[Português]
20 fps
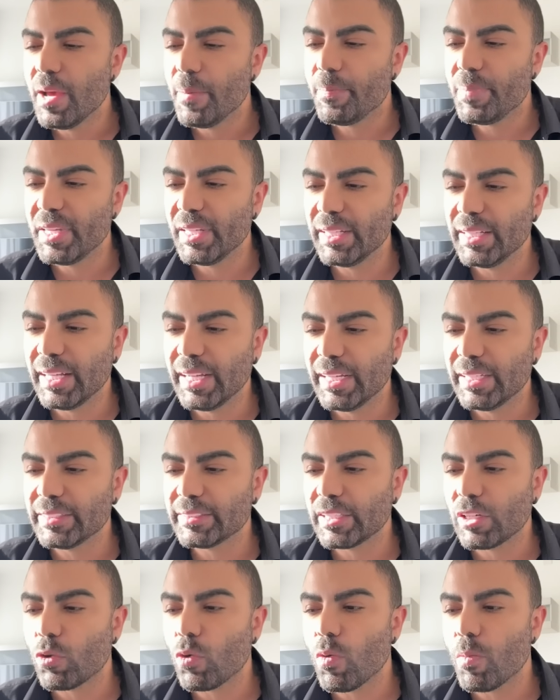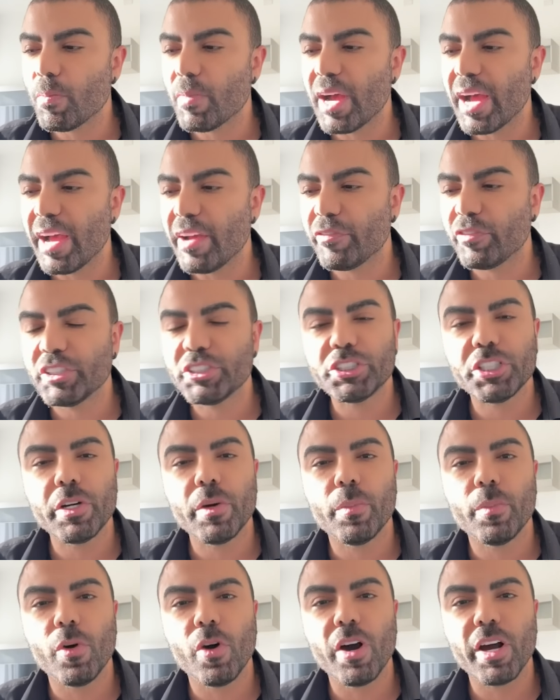Pilantra com máfia de
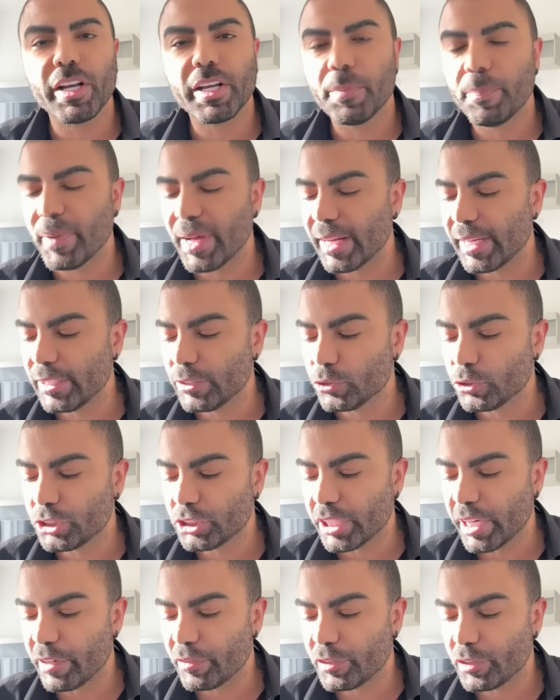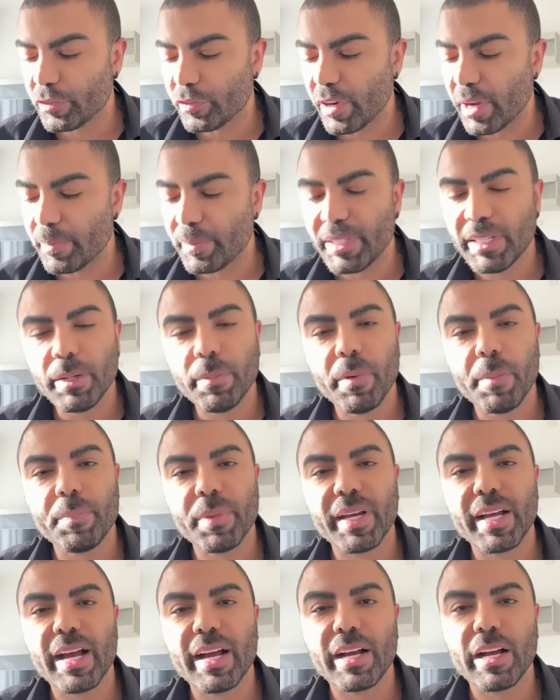reboque, parando chefes de família para
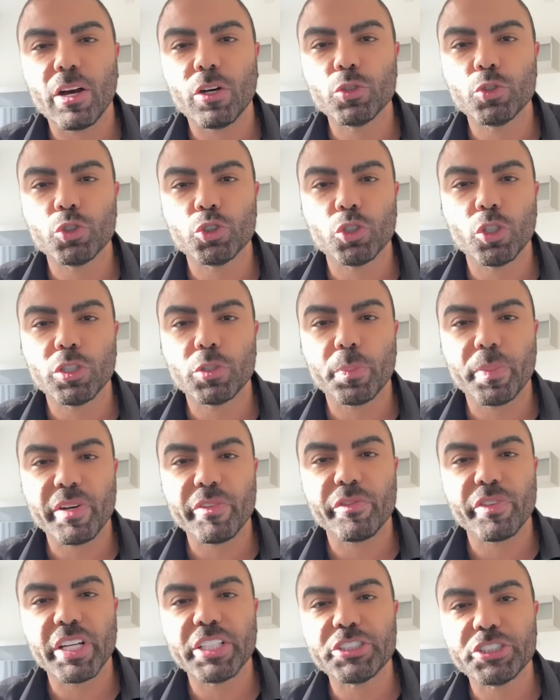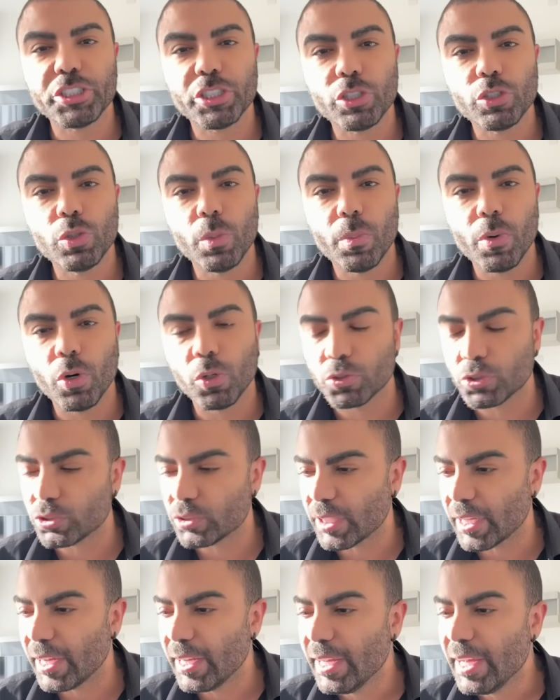pegar carro dos outros para enfiar dinheiro no bolso,
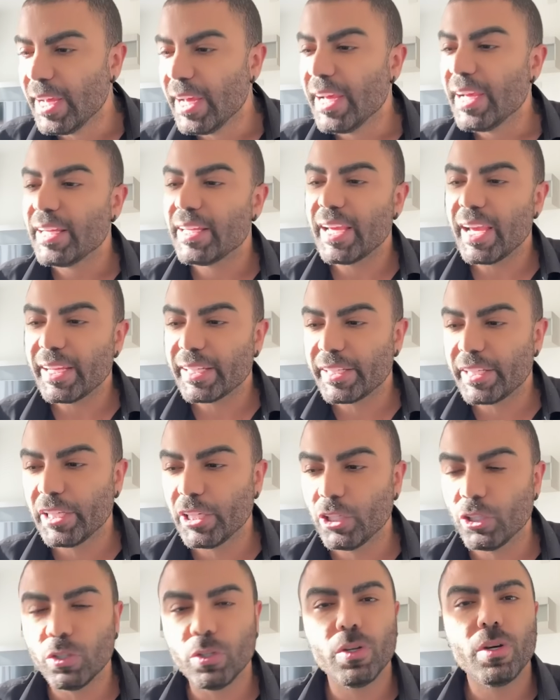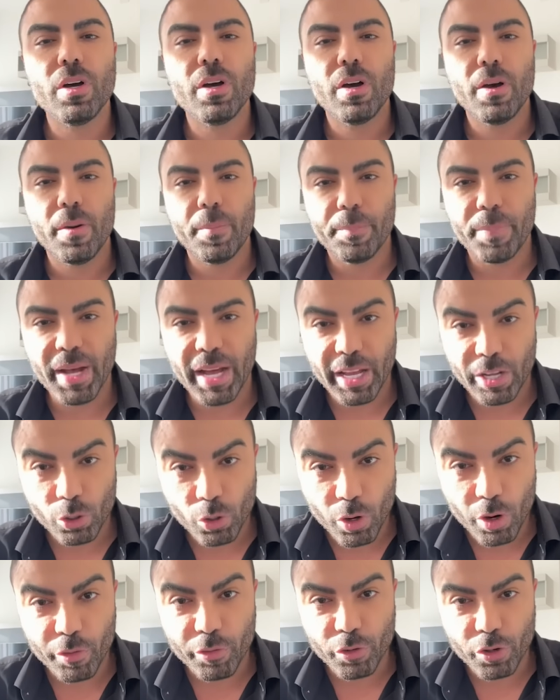tá? E é aquilo,
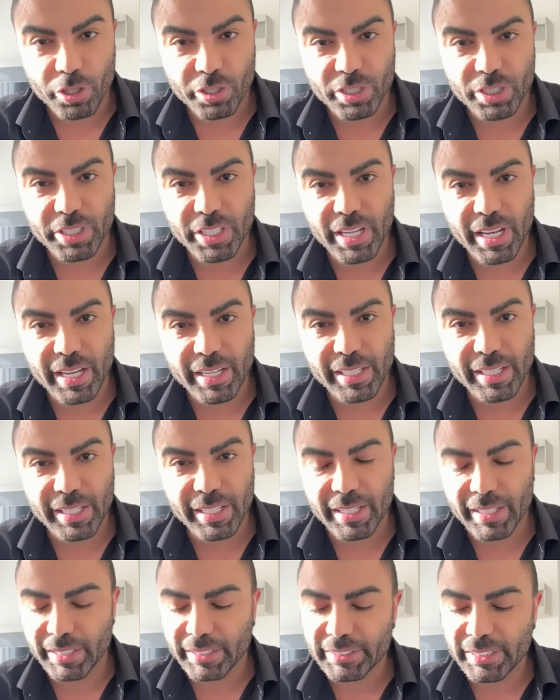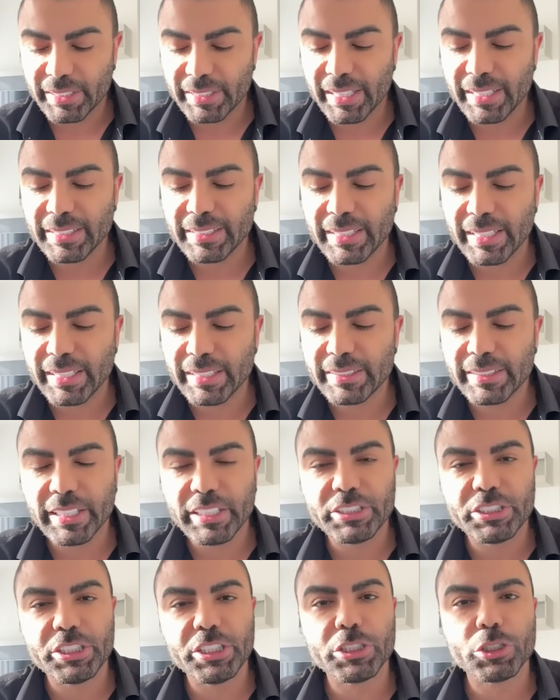Parou você aí, você tem 30
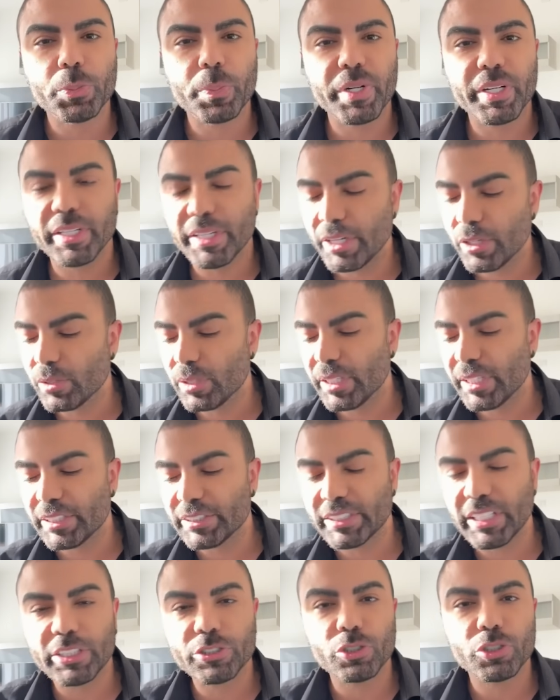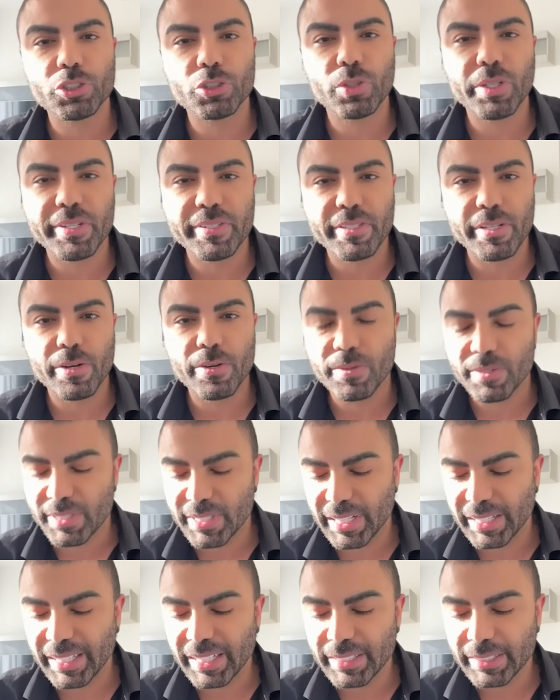dias para regularizar sua situação.
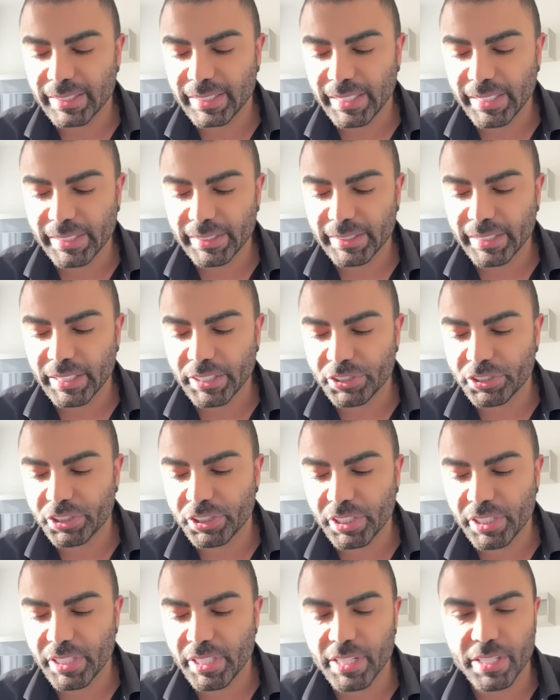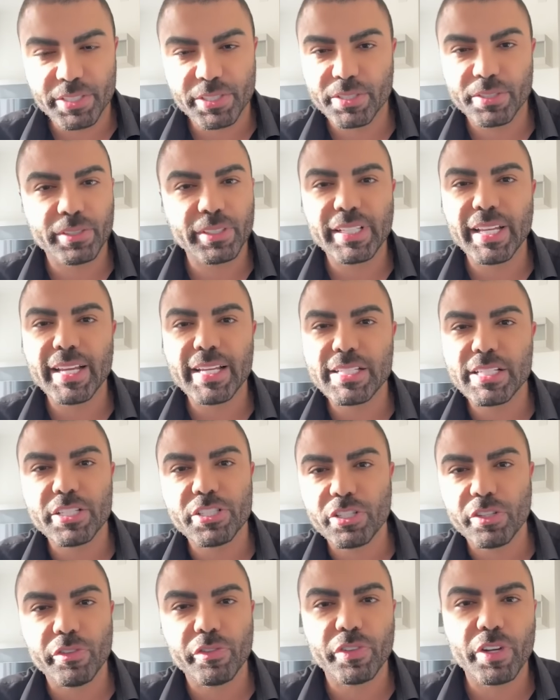Você tem 30 dias. Não tem essa
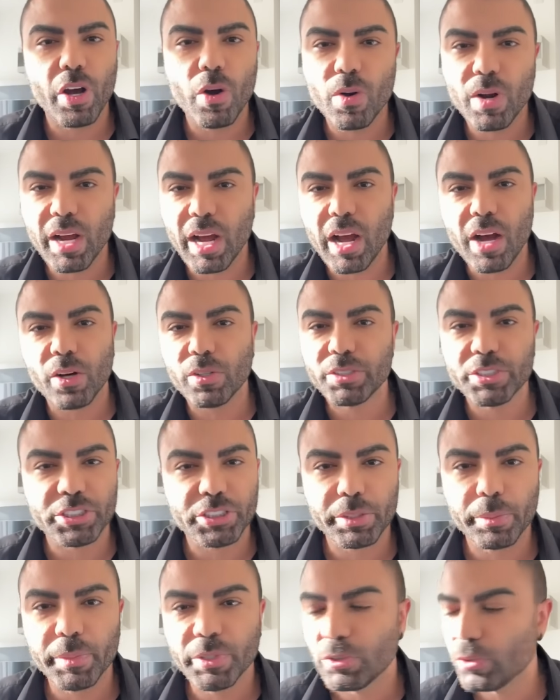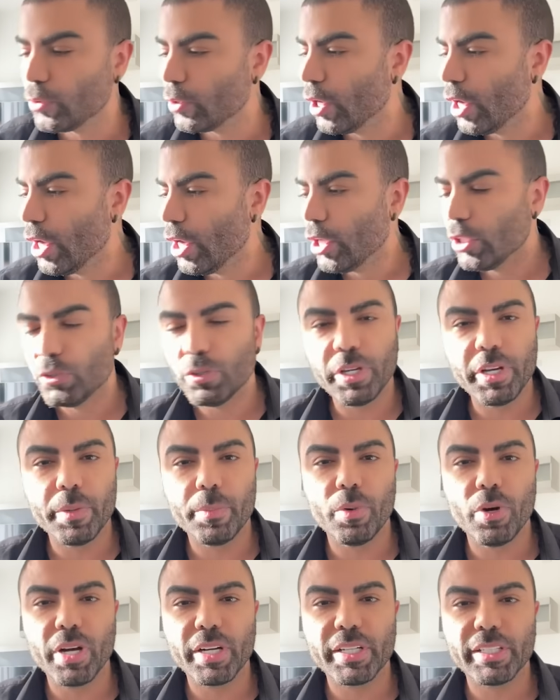de enfiar o carro em cima do, do
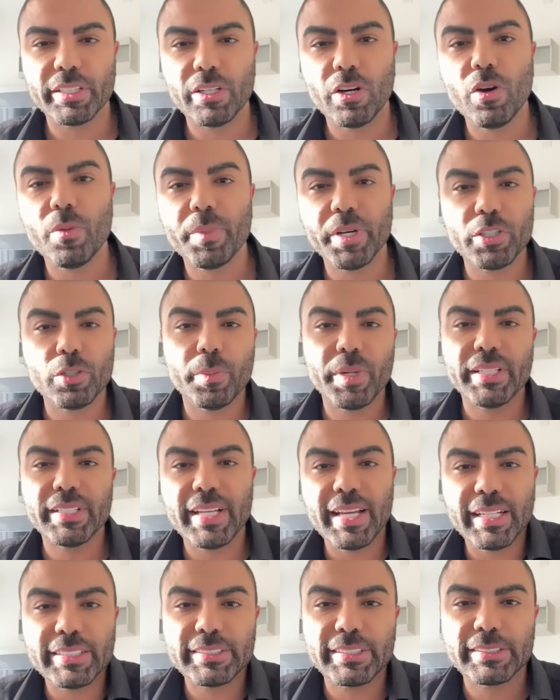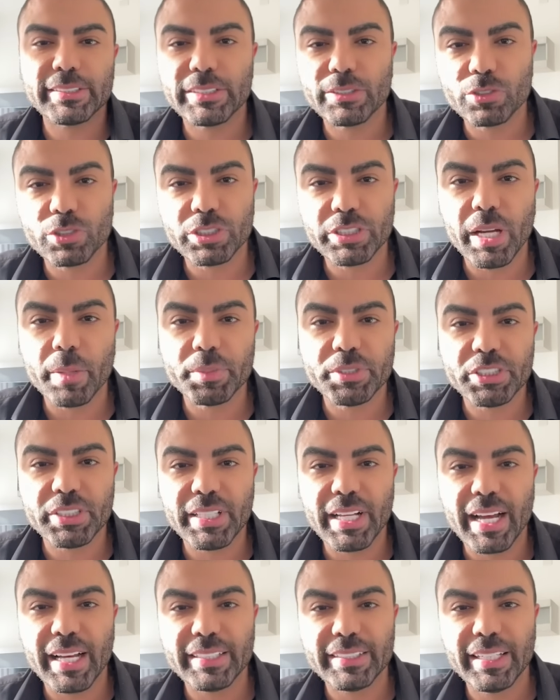reboque, não. Mas numa dessa que você não sabe de
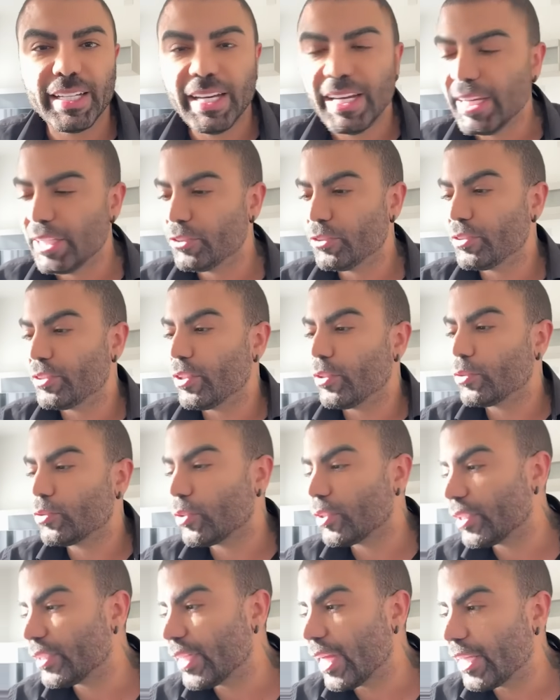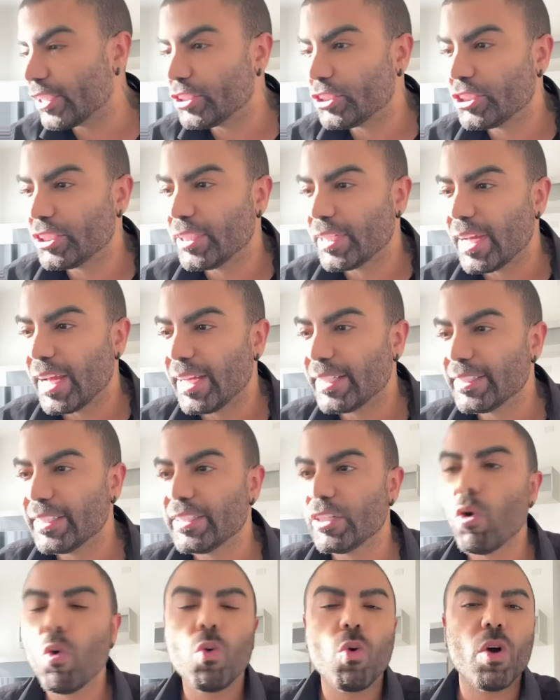nada, não tem autoridade de nada,
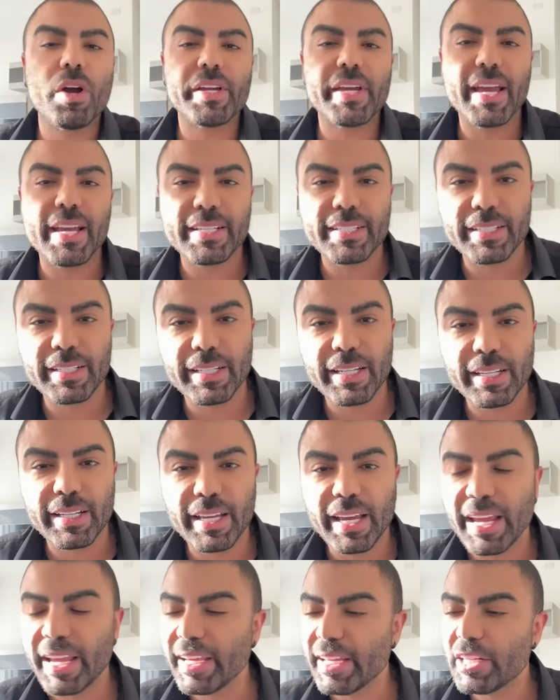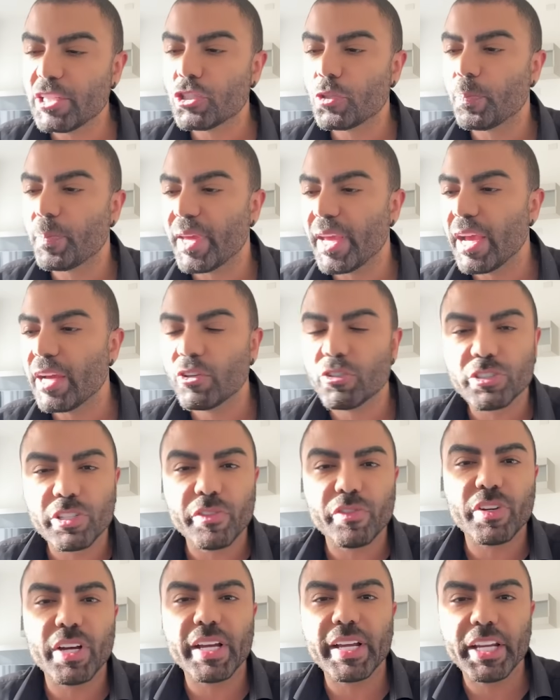não conhece ninguém, eles pegam, você
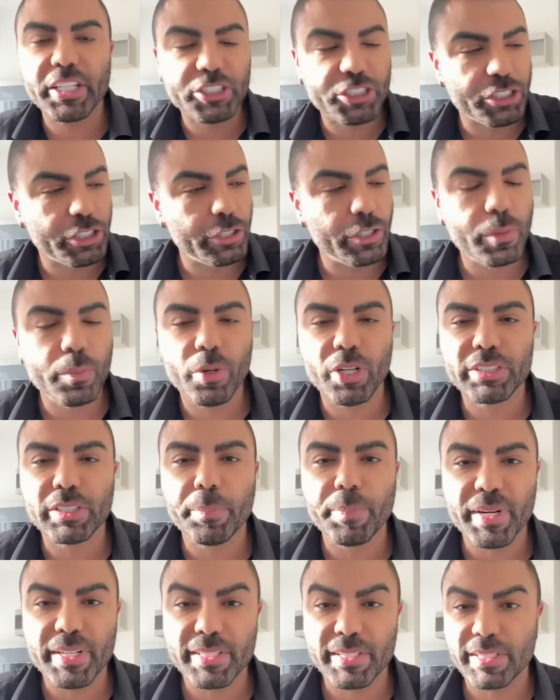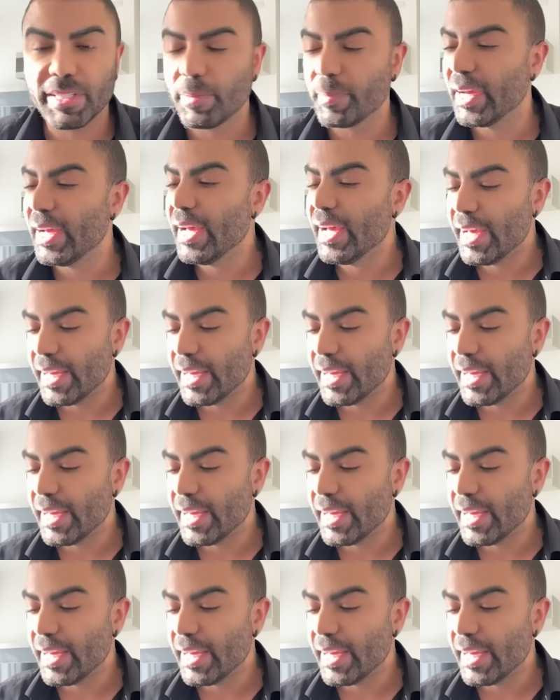fica quietinho e bota para cima.